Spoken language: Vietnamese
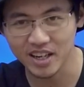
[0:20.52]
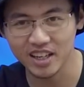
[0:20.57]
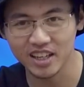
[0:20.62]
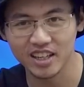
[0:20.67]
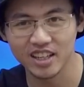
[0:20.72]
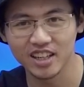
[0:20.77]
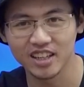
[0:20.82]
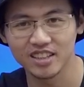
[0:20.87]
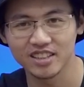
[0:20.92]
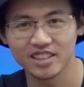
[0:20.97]
biết
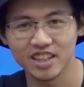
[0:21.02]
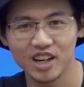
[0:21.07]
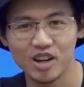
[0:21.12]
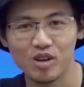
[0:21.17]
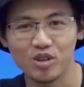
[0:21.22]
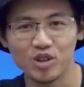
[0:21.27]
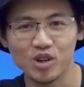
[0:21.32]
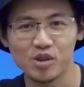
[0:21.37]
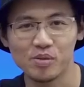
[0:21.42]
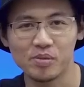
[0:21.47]
là rất
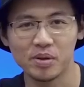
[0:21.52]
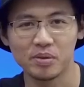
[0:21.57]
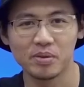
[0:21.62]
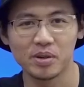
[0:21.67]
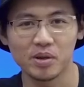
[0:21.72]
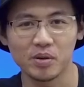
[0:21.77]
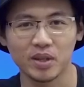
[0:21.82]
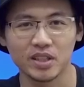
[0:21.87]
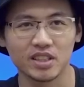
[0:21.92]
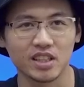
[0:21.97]
lâu rồi mình
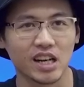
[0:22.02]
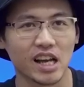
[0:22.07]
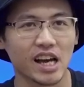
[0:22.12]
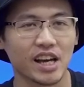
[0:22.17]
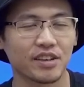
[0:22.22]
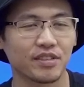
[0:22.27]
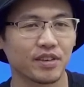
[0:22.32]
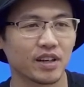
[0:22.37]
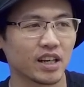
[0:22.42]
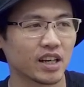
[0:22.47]
mới quay trở
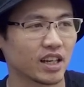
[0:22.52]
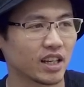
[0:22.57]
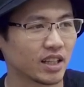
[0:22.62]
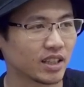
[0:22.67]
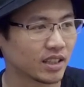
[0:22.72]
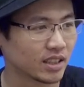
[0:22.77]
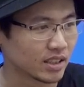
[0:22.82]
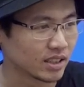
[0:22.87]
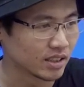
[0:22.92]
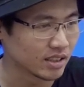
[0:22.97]
lại và
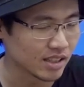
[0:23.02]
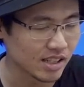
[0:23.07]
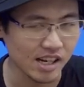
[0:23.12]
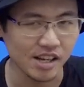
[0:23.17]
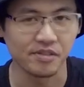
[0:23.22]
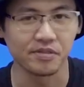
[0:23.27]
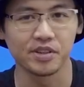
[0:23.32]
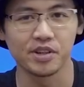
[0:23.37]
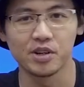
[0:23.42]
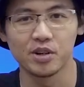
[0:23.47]

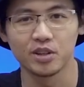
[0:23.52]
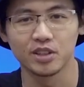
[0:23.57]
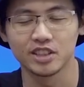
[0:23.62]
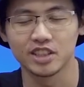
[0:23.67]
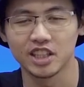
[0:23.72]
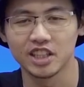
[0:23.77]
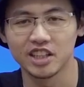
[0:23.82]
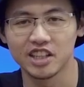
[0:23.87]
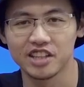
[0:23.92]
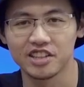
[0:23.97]
làm video
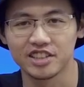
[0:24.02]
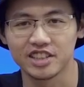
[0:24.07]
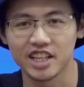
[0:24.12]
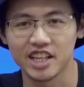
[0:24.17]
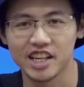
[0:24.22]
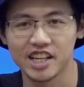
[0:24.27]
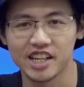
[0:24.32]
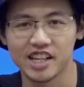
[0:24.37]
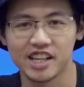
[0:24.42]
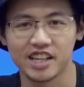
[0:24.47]
trên TNC
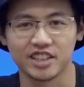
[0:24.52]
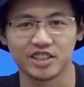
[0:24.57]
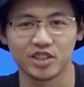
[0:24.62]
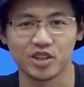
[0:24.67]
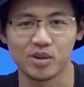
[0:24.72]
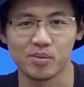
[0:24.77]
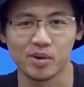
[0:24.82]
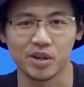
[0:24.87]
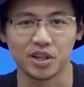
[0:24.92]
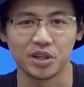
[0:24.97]
để
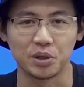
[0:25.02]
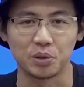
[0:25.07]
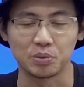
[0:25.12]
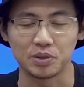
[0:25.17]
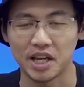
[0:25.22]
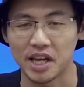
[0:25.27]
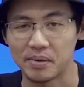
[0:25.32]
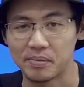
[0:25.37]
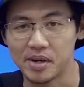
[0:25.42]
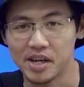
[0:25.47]
cho mọi người cùng
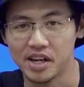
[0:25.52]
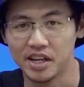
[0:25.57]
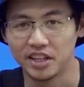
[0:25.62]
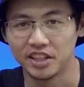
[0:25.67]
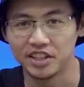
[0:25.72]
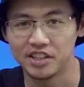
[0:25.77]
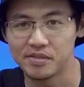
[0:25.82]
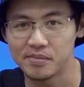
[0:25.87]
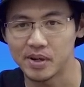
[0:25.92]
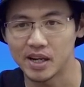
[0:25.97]
xem
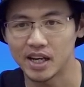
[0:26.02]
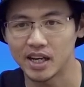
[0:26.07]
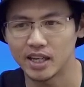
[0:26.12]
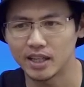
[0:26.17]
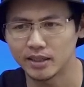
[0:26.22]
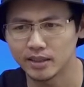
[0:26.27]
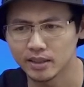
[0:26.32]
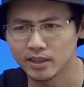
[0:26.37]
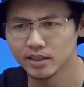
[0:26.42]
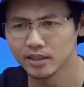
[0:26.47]
Nhưng
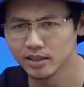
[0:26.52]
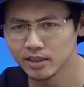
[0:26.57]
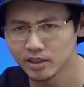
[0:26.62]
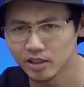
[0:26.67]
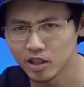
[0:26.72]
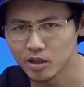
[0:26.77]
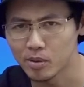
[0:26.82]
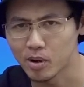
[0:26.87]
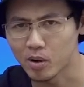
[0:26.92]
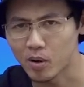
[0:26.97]
mà
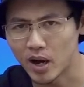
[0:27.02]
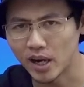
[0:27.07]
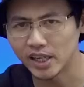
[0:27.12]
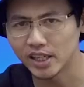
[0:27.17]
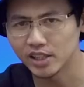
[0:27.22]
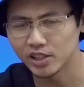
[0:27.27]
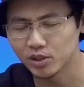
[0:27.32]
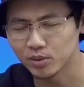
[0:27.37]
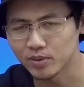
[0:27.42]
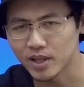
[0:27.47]
thôi bỏ qua
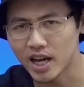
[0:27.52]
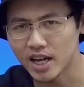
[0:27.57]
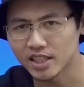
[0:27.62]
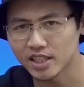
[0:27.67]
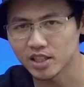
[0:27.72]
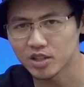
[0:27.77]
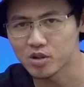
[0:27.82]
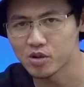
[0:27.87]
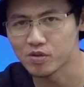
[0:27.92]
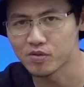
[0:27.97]
đi, chúng ta
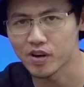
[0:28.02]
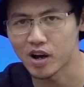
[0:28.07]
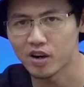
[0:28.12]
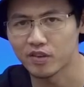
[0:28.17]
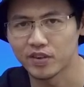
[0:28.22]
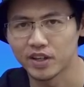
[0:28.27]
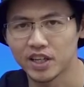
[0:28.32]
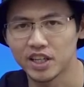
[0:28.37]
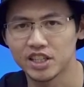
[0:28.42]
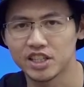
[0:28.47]
sẽ cùng
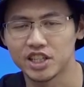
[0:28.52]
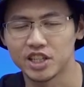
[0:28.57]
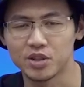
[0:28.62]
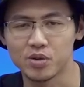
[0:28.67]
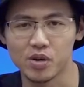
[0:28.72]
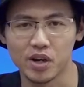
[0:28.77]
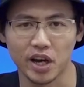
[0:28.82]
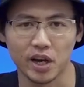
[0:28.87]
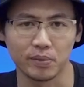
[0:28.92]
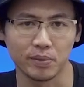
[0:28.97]
vào vấn đề
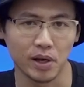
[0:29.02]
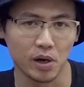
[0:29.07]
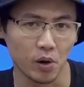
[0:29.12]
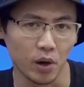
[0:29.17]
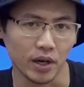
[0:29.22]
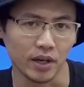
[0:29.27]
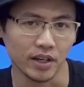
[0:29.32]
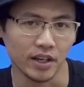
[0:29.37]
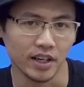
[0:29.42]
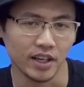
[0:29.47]
chính của ngày hôm nay
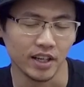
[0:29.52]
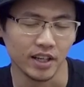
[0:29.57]
luôn